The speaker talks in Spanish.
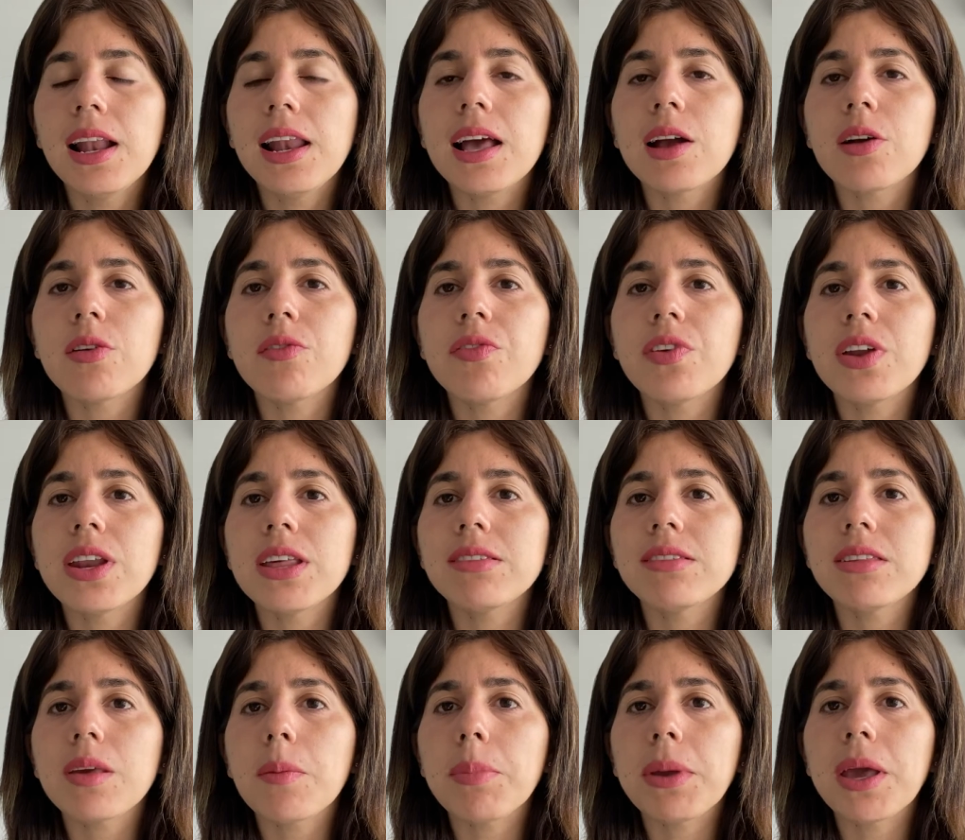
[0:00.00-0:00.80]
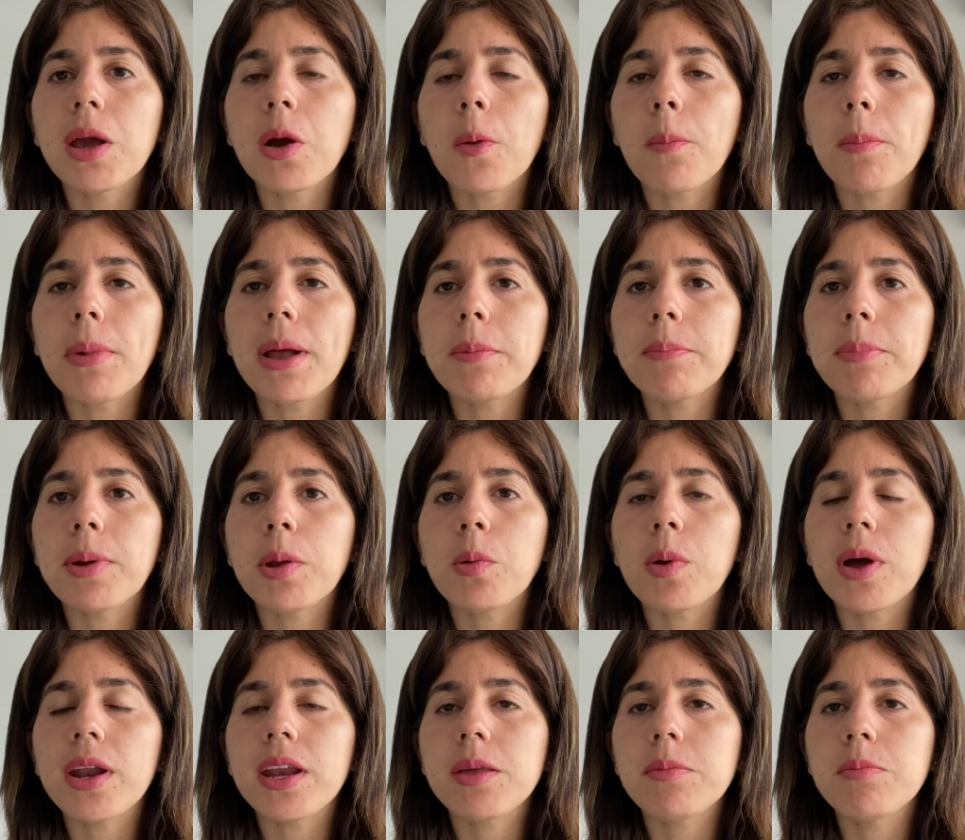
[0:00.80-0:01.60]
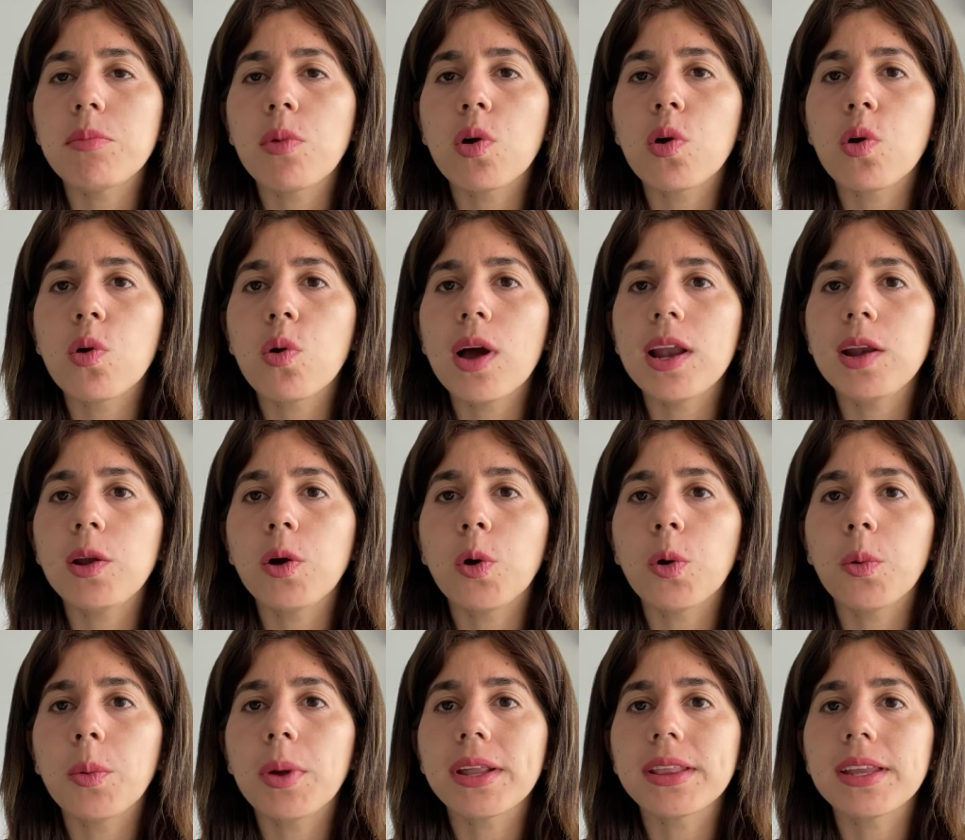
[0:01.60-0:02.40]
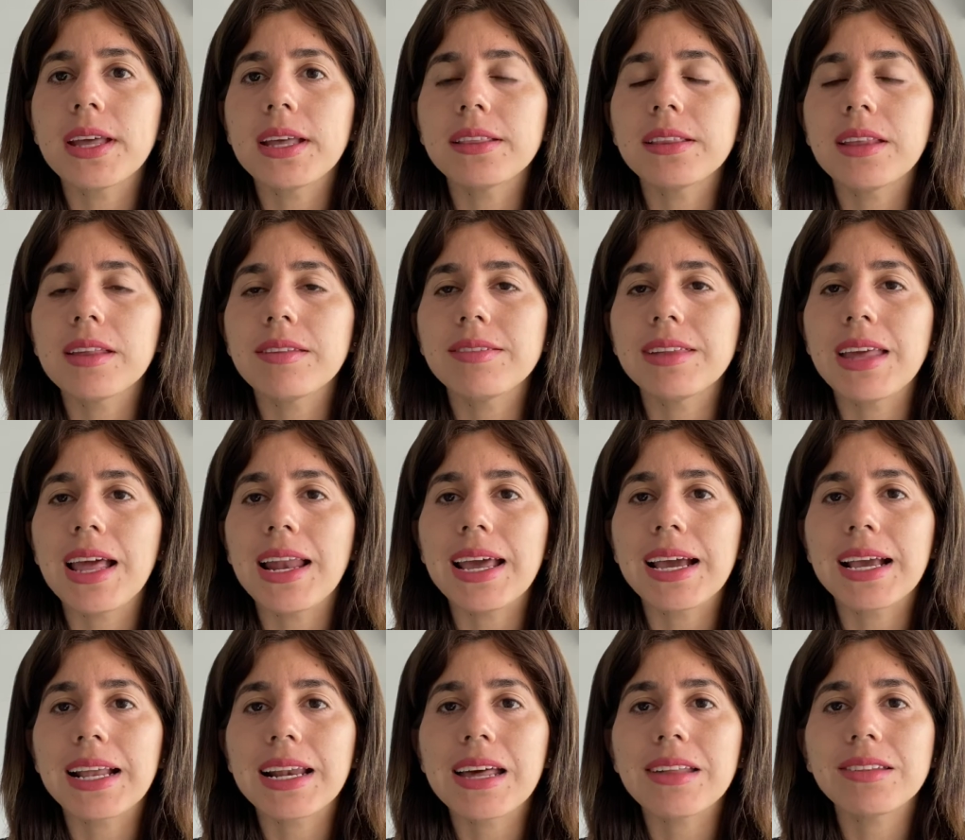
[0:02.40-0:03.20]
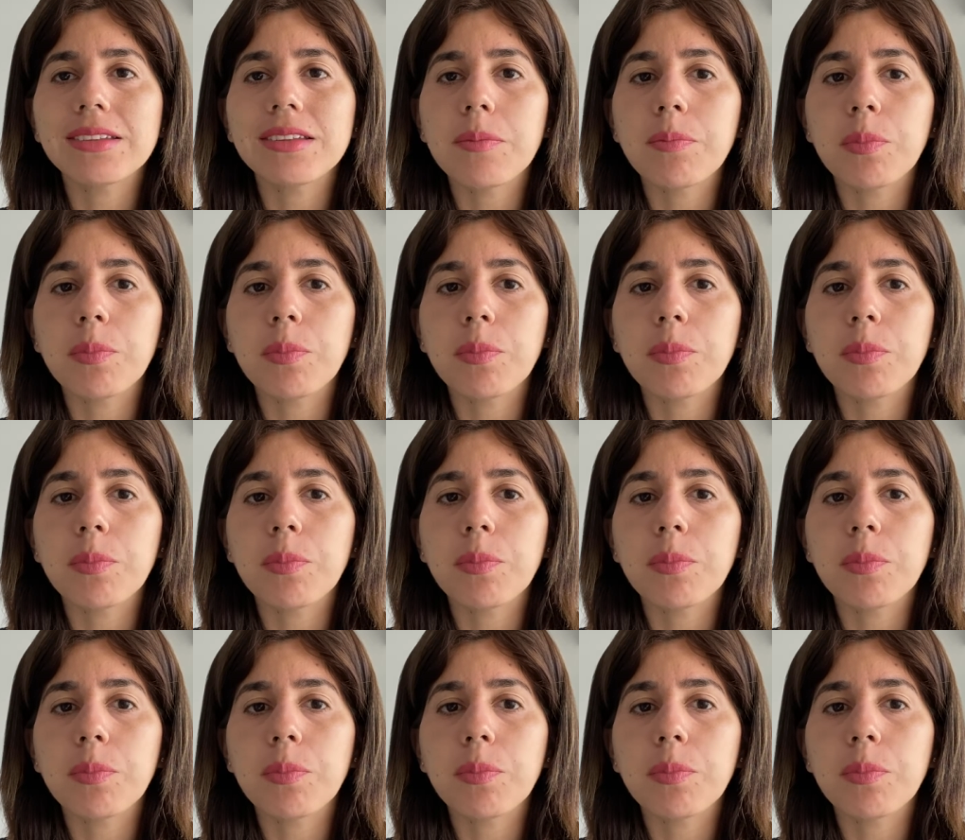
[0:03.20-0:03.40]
La Conferencia Episcopal Peruana invocó a los gobernantes y a la clase